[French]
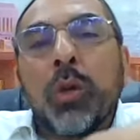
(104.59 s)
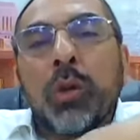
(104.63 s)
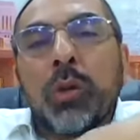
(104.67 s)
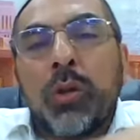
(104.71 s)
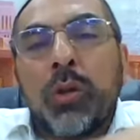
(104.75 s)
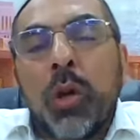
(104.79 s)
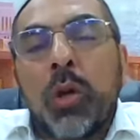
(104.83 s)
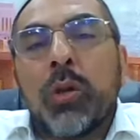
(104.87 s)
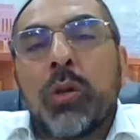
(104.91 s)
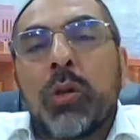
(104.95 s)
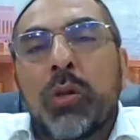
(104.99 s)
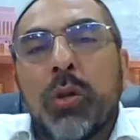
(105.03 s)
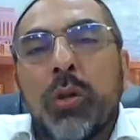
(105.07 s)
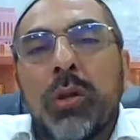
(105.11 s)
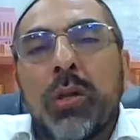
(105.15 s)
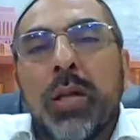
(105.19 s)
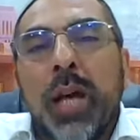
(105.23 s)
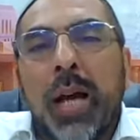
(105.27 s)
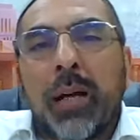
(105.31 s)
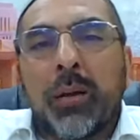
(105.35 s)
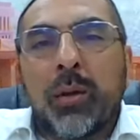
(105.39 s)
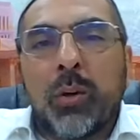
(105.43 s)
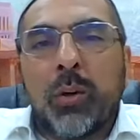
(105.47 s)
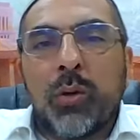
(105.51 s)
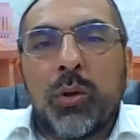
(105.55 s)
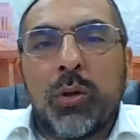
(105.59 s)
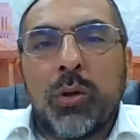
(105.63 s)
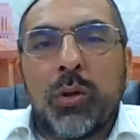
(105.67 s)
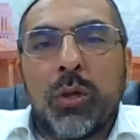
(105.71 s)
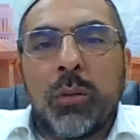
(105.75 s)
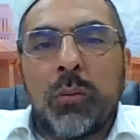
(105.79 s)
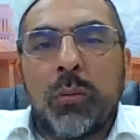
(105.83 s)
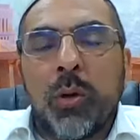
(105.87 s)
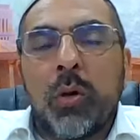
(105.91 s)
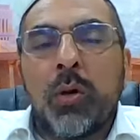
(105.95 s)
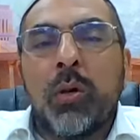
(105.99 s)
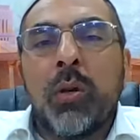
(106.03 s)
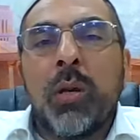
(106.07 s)
dans ce cadre
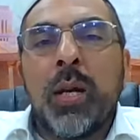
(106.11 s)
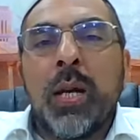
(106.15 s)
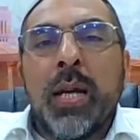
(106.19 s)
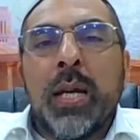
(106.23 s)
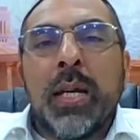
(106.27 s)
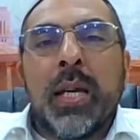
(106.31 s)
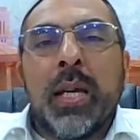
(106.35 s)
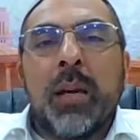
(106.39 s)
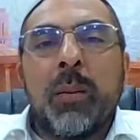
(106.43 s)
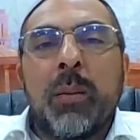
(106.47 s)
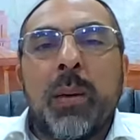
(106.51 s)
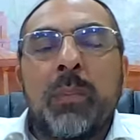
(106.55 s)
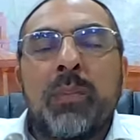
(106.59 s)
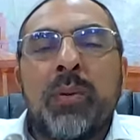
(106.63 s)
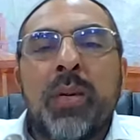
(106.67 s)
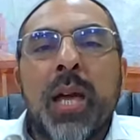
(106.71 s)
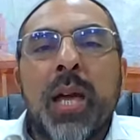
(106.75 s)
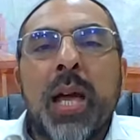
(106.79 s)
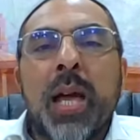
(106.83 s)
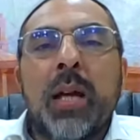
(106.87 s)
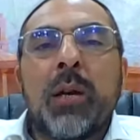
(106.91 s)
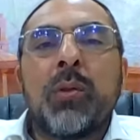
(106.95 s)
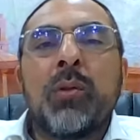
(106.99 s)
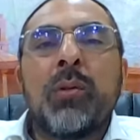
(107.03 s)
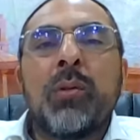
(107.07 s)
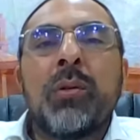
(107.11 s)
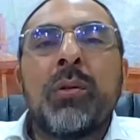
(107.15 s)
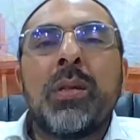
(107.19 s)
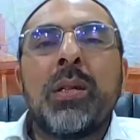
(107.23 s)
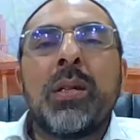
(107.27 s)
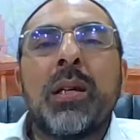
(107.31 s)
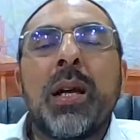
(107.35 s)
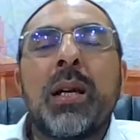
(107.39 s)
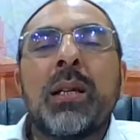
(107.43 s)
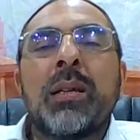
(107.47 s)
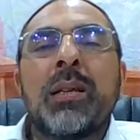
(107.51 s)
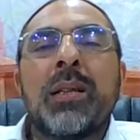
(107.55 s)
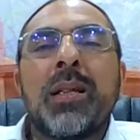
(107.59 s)
justement qui met bien
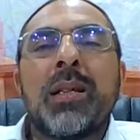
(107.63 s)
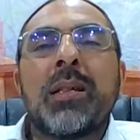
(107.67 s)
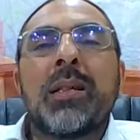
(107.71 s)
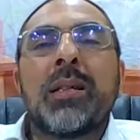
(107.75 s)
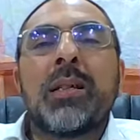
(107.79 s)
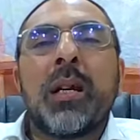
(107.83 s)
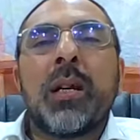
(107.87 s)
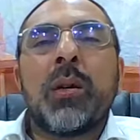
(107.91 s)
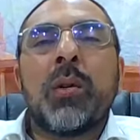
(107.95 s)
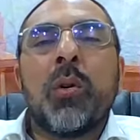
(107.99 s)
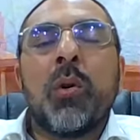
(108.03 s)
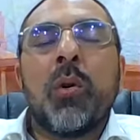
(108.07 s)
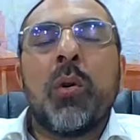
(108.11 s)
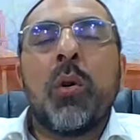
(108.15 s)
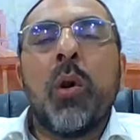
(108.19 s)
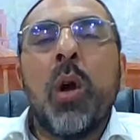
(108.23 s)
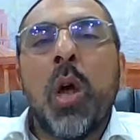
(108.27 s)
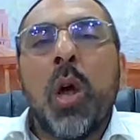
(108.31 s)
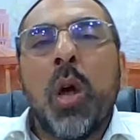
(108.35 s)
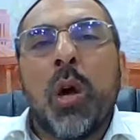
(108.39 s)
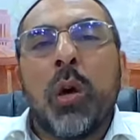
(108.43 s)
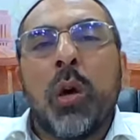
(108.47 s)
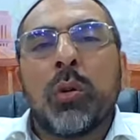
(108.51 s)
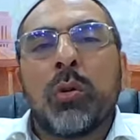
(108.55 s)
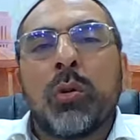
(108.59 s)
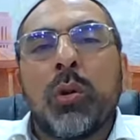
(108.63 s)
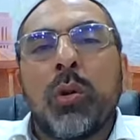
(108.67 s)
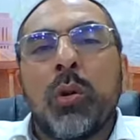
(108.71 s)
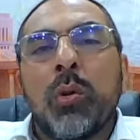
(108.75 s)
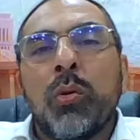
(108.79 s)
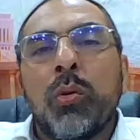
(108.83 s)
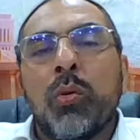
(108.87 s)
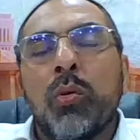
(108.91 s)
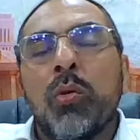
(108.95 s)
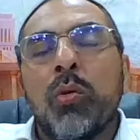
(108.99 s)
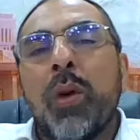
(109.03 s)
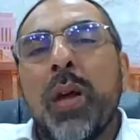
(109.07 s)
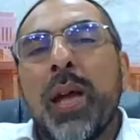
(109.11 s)
un distinguo entre
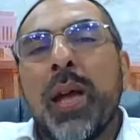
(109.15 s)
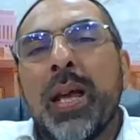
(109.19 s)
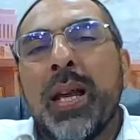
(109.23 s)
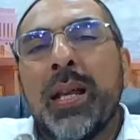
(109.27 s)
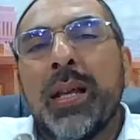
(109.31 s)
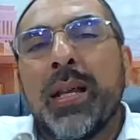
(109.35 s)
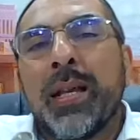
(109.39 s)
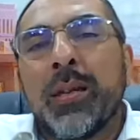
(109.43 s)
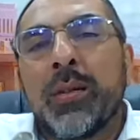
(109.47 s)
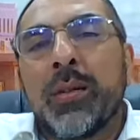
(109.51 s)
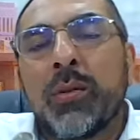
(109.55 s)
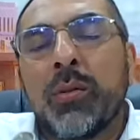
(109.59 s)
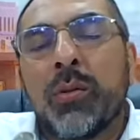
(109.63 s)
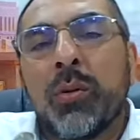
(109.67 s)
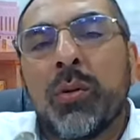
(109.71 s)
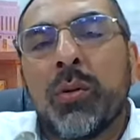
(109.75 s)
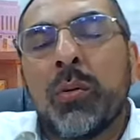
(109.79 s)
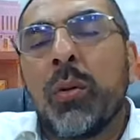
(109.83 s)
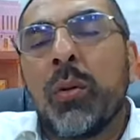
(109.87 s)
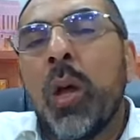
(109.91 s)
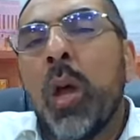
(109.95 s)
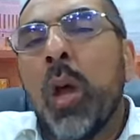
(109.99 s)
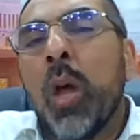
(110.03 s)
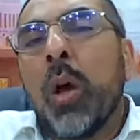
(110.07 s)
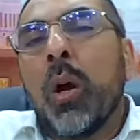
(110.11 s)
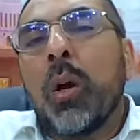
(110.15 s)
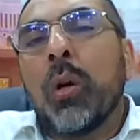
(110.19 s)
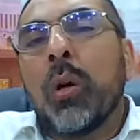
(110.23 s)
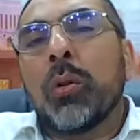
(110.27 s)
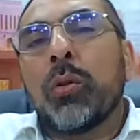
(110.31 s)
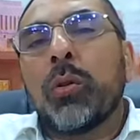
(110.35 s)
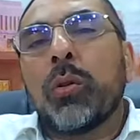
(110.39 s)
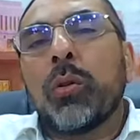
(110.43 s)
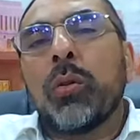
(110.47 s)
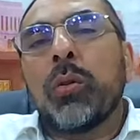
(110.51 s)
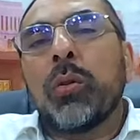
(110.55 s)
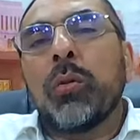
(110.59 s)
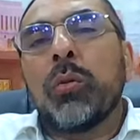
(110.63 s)
nous et les nations,
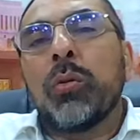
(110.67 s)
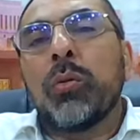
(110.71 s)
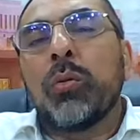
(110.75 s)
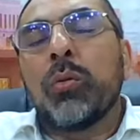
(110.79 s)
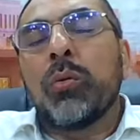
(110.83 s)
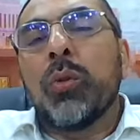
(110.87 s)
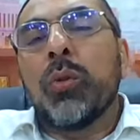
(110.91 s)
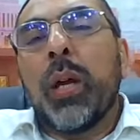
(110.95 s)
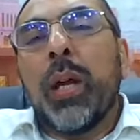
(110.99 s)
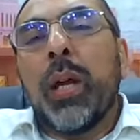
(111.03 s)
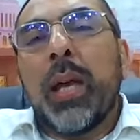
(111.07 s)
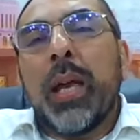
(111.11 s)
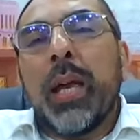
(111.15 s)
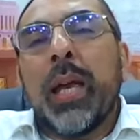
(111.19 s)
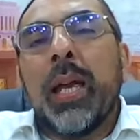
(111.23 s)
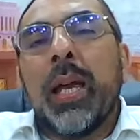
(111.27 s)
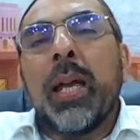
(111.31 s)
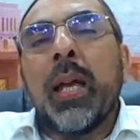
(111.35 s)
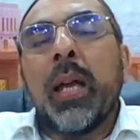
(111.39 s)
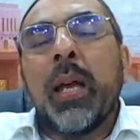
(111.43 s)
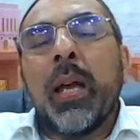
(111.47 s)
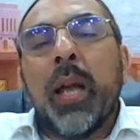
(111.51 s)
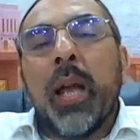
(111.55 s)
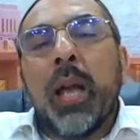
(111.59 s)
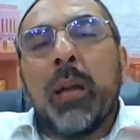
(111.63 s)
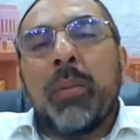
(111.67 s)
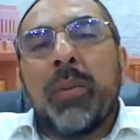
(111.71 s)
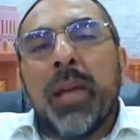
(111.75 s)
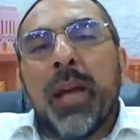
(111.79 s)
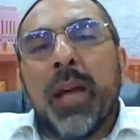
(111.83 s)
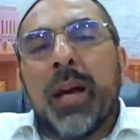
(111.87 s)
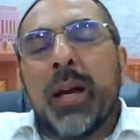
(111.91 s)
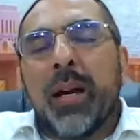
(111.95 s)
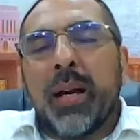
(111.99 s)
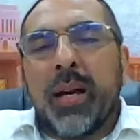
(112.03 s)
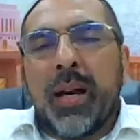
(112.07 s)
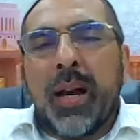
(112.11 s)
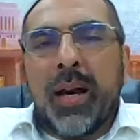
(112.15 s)
entre nous et eh
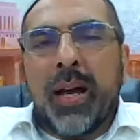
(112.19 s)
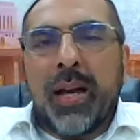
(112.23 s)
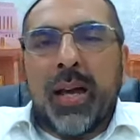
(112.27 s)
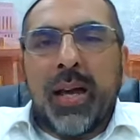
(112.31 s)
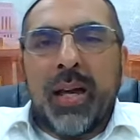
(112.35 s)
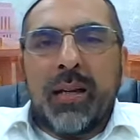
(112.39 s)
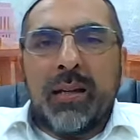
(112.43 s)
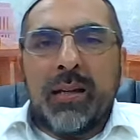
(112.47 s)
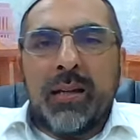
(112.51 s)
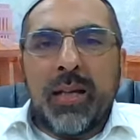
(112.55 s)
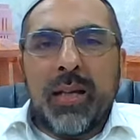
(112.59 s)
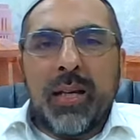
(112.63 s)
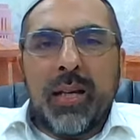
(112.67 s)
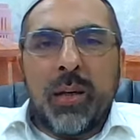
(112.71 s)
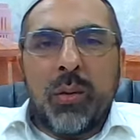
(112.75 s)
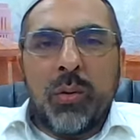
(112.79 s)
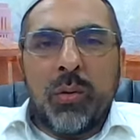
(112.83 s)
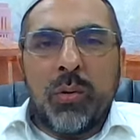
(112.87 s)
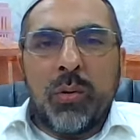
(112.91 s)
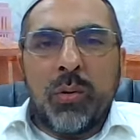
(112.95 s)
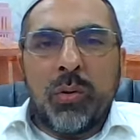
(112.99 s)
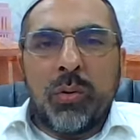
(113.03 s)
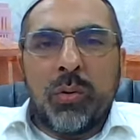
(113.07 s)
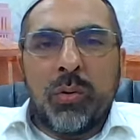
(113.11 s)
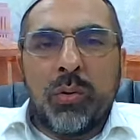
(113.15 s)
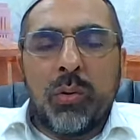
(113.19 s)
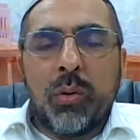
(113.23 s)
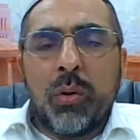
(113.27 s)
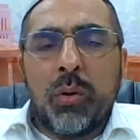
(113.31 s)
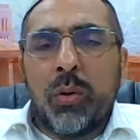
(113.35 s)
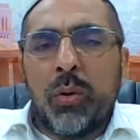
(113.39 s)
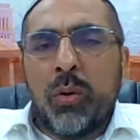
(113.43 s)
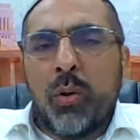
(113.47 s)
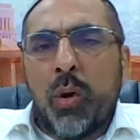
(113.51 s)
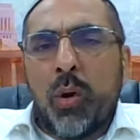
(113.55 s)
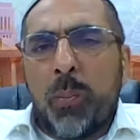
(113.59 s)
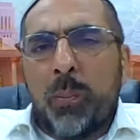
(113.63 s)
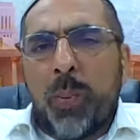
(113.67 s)
bien, la réalité qui nous
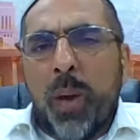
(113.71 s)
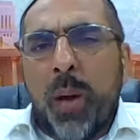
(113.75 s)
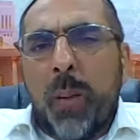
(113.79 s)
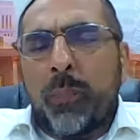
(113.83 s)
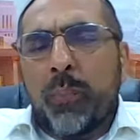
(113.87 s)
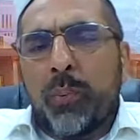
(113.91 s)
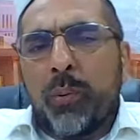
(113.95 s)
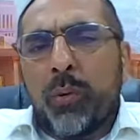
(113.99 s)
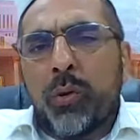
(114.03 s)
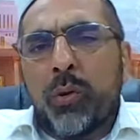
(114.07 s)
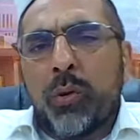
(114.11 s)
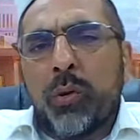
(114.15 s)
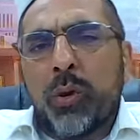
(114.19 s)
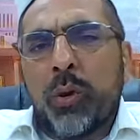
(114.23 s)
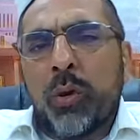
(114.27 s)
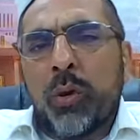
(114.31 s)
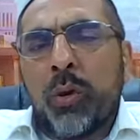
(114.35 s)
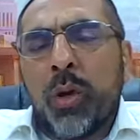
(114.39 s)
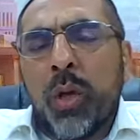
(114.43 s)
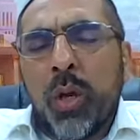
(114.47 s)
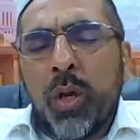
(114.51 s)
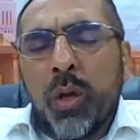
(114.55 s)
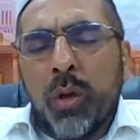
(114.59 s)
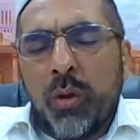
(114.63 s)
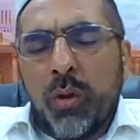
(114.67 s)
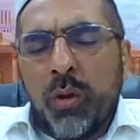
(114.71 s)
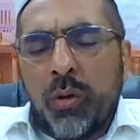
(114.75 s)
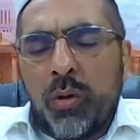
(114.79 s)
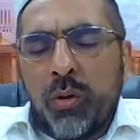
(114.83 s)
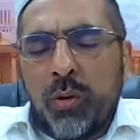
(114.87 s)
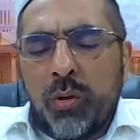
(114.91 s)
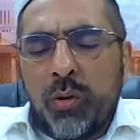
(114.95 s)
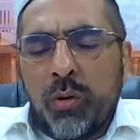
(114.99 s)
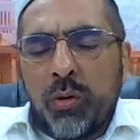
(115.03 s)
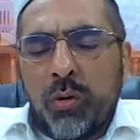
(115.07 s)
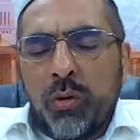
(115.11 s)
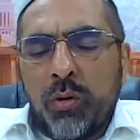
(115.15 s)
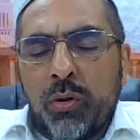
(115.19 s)
entoure, non pas pour s'en
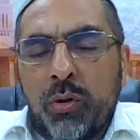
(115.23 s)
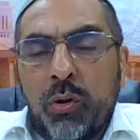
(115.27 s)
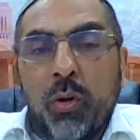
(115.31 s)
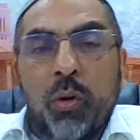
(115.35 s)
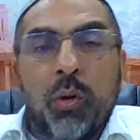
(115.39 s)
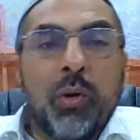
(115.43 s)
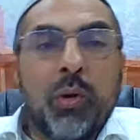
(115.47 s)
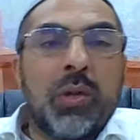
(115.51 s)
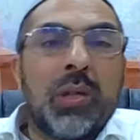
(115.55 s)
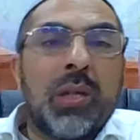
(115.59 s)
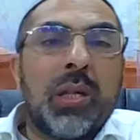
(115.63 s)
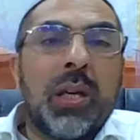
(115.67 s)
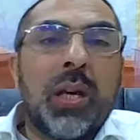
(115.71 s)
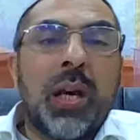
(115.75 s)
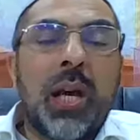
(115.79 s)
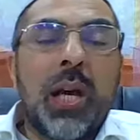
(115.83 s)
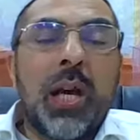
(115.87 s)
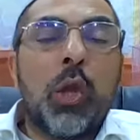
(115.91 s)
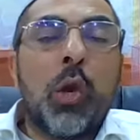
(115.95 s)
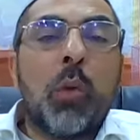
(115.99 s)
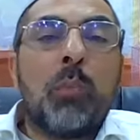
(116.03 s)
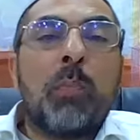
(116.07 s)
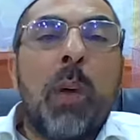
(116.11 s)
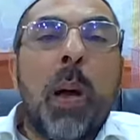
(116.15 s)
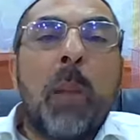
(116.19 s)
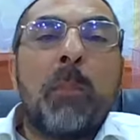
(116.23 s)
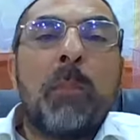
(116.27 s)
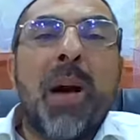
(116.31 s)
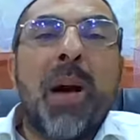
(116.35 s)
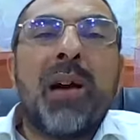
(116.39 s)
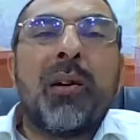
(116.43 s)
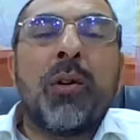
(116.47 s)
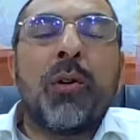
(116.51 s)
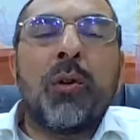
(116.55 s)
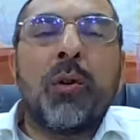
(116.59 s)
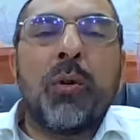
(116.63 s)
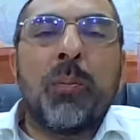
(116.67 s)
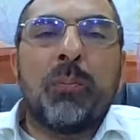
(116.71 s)
euh, euh, retirer, non pas
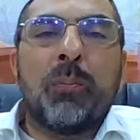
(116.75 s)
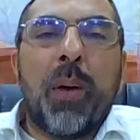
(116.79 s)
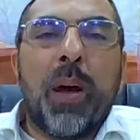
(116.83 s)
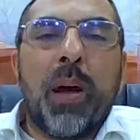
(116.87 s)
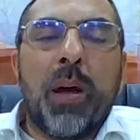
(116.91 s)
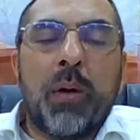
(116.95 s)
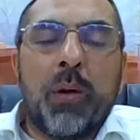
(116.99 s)
par, euh,